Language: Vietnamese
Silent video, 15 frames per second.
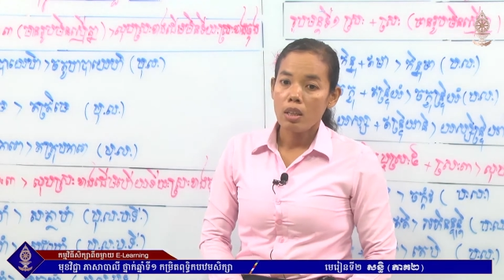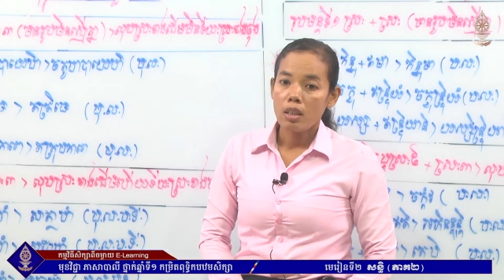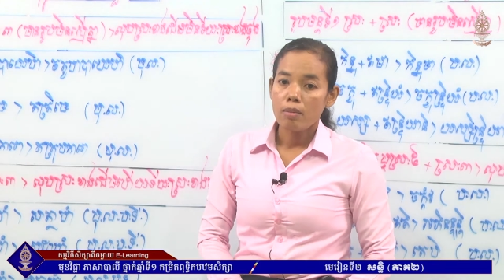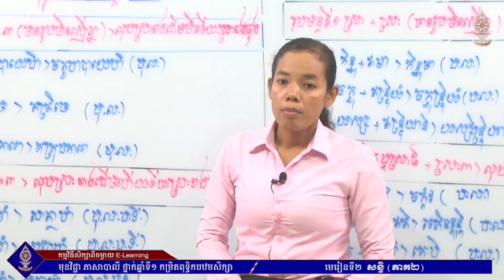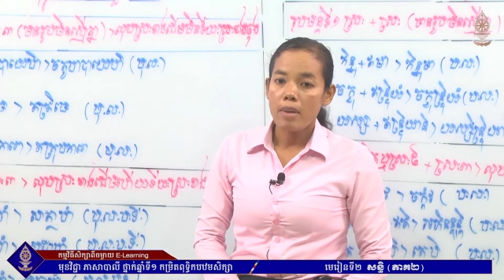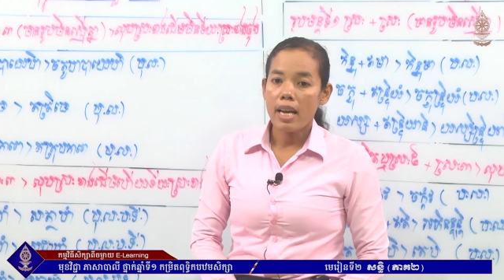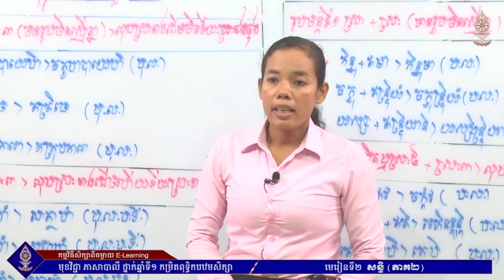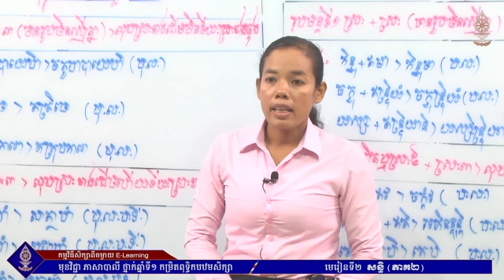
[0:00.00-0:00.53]

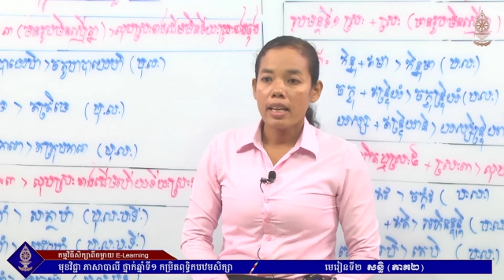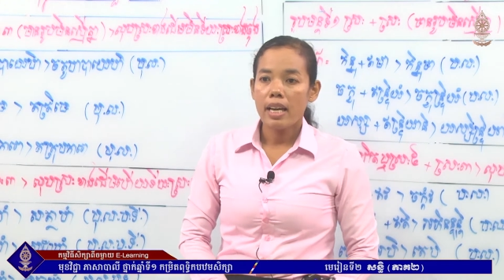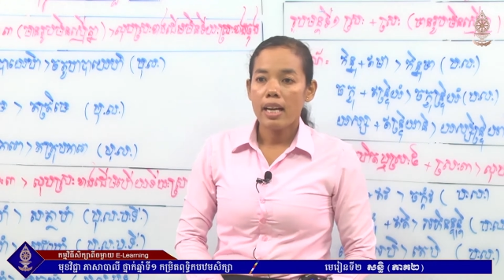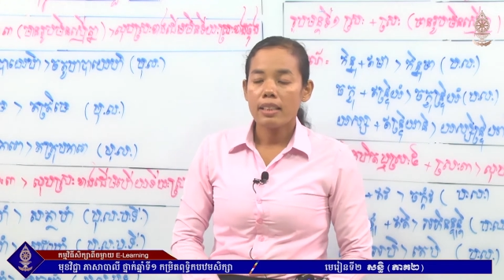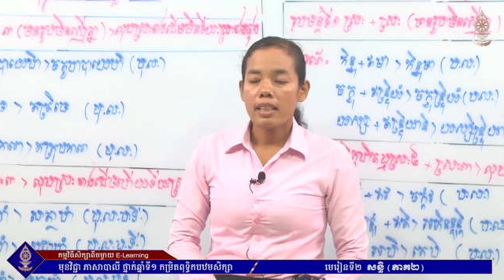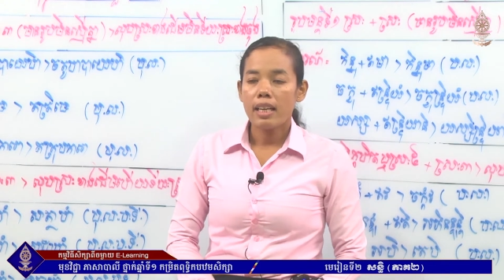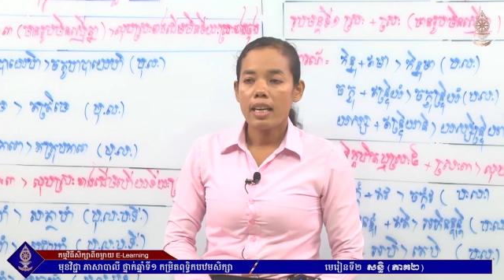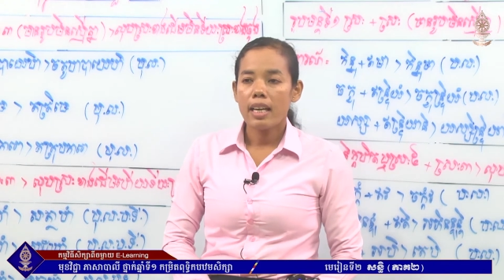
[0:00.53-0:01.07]
ban cái hai
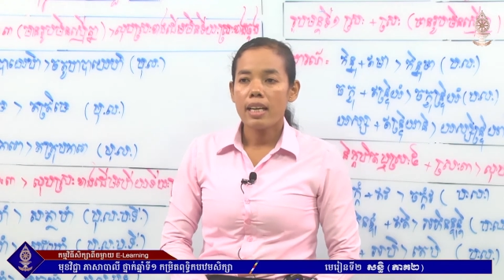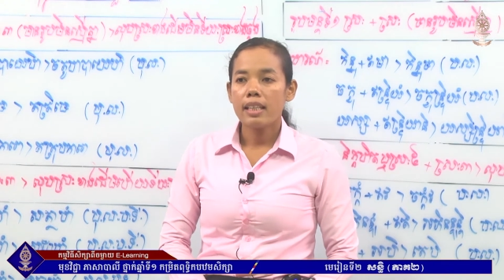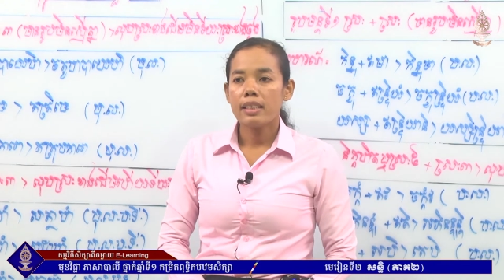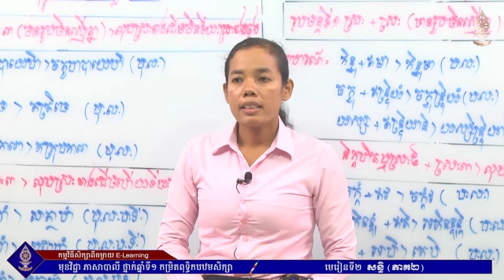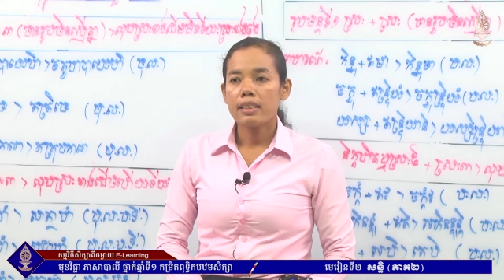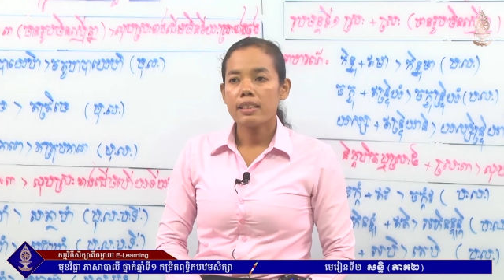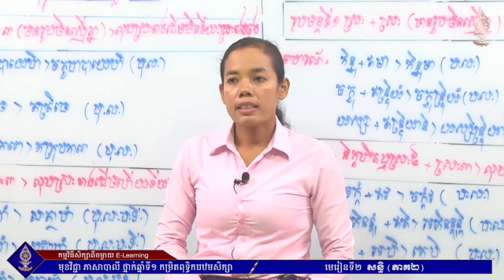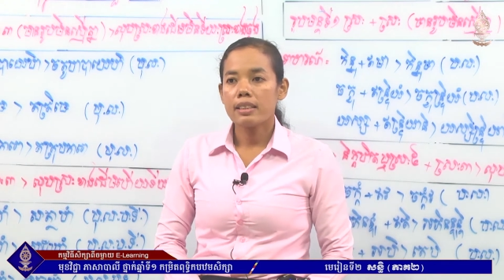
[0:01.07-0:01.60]
tháng
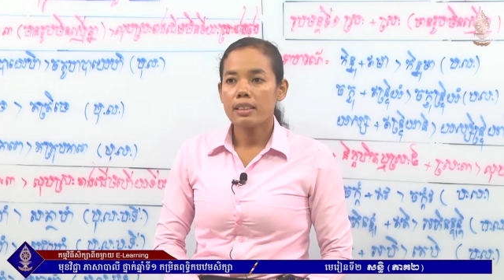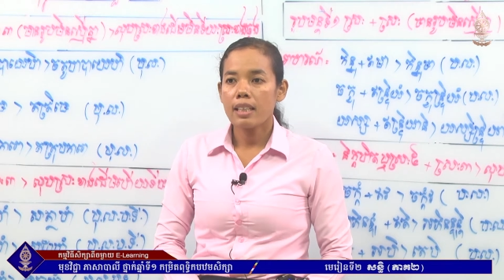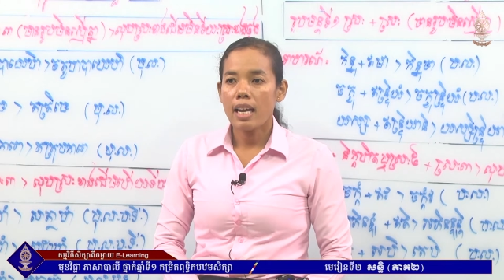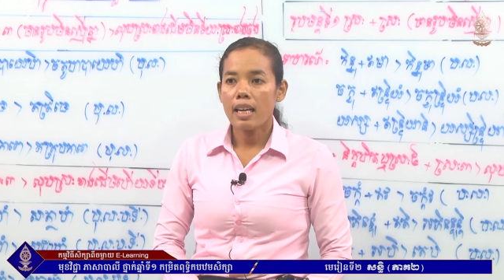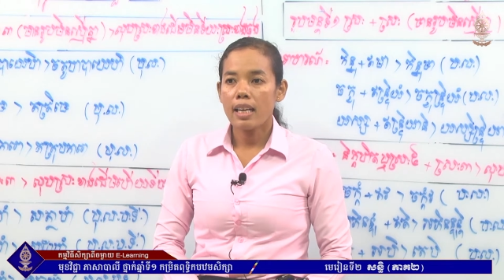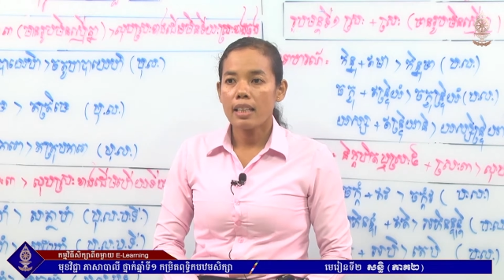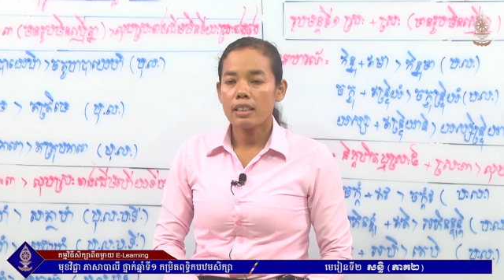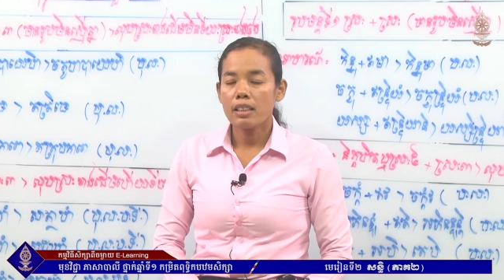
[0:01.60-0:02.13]
sạ
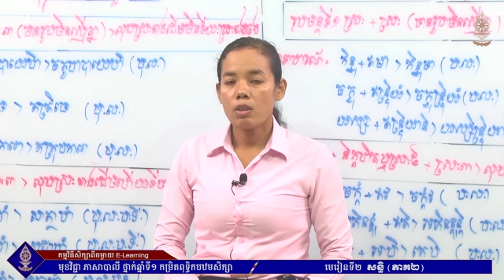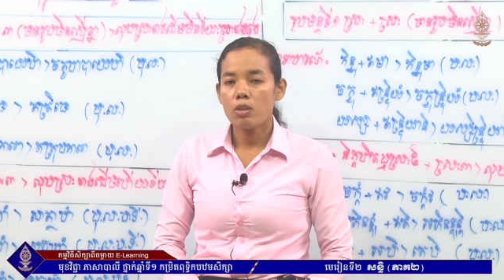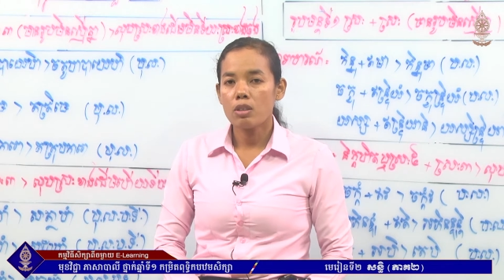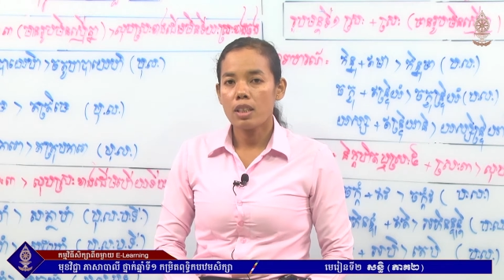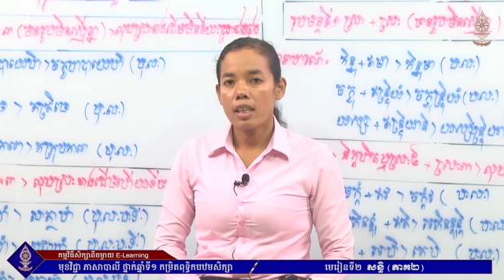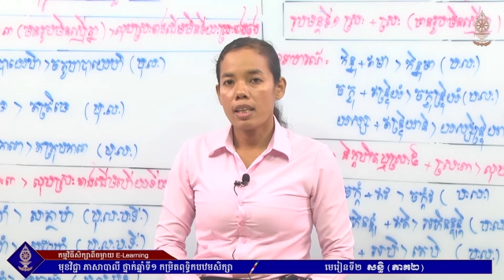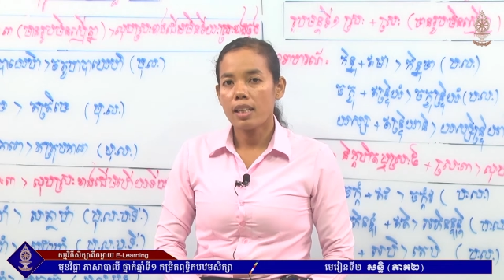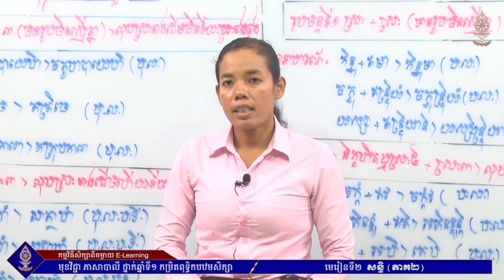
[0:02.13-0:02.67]
hàng chồng
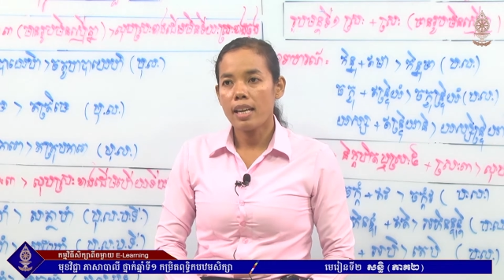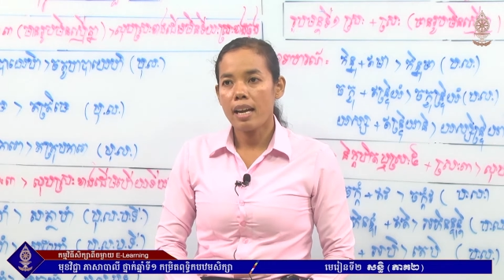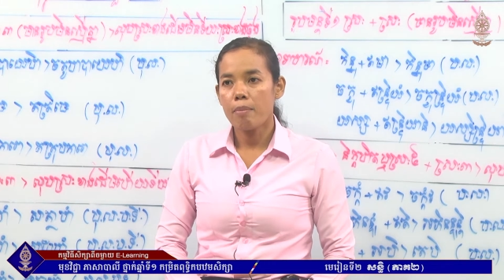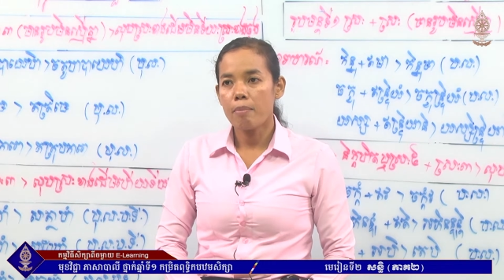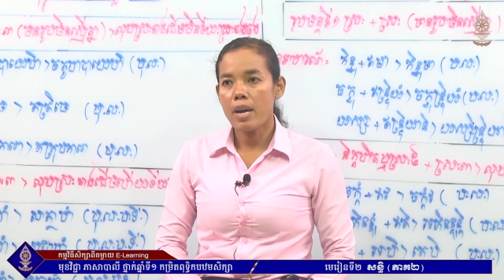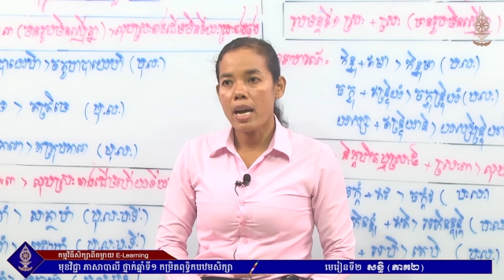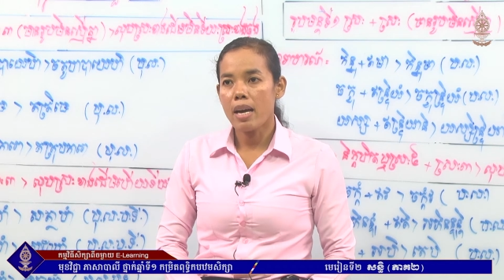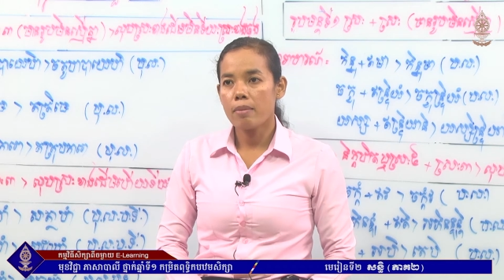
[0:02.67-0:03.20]
sạ hàng
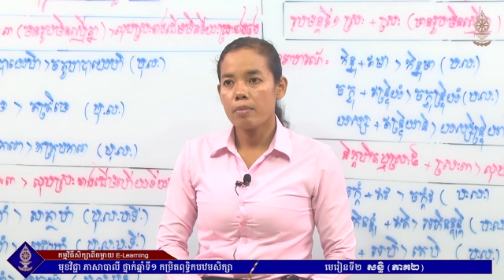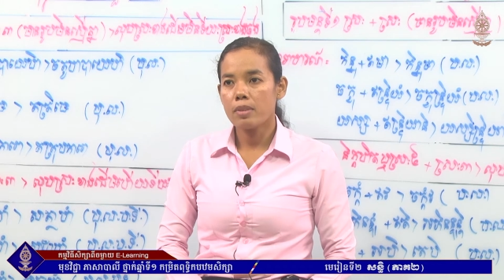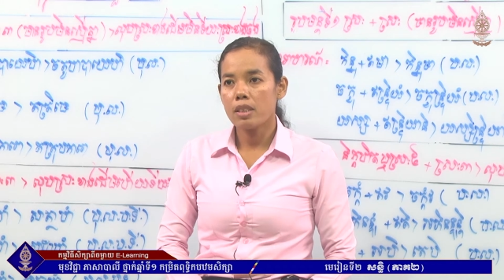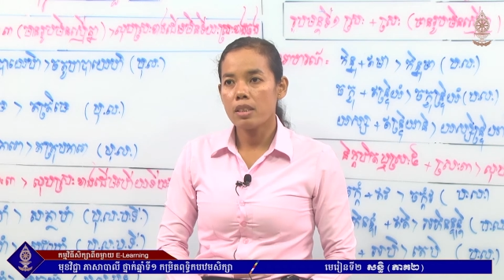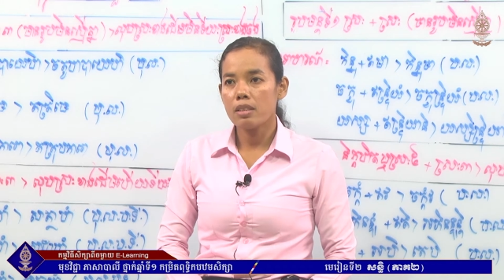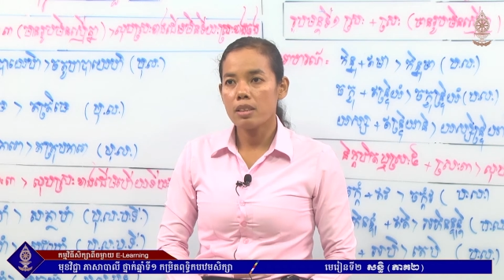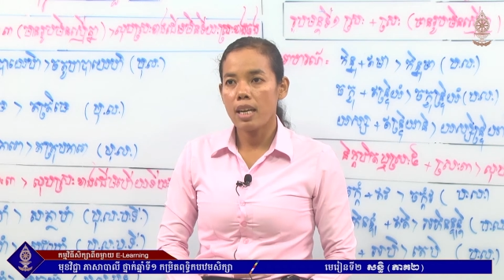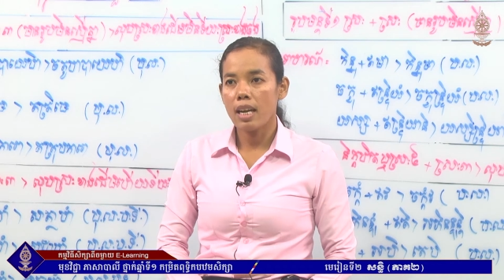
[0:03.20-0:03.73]
đàm bàn
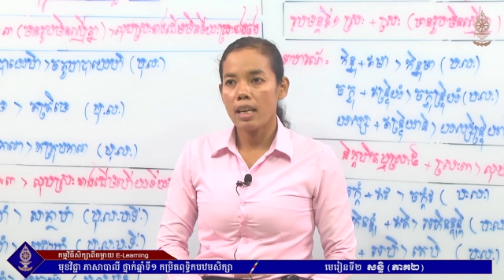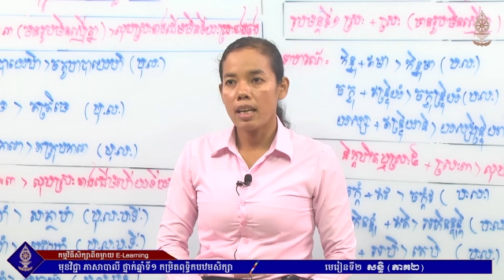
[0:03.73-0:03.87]
cứ sạ